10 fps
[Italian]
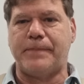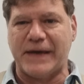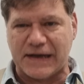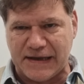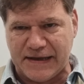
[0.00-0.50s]

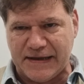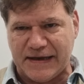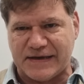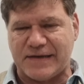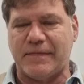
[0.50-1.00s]
per
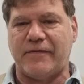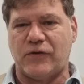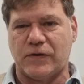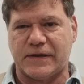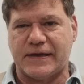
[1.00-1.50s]
l'ennesima
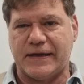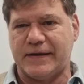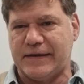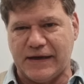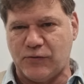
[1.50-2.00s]
volta,
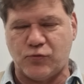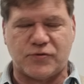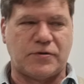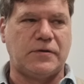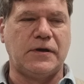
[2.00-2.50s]

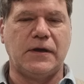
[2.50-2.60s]
deluso.